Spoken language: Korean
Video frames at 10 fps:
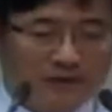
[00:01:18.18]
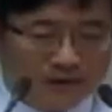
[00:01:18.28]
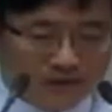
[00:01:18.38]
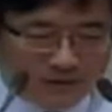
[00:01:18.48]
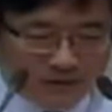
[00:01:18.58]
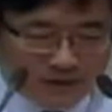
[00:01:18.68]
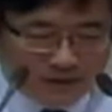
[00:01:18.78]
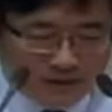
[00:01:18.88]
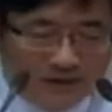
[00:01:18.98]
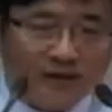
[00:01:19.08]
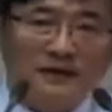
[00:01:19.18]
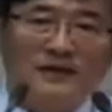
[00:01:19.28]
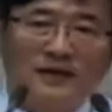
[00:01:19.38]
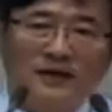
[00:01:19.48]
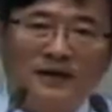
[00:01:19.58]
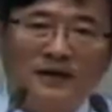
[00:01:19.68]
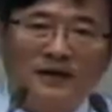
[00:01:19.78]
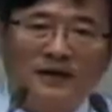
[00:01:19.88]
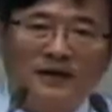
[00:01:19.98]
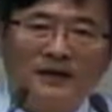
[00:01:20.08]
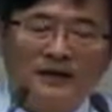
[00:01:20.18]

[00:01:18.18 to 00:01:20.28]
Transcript: 어떤 생각을 하느냐가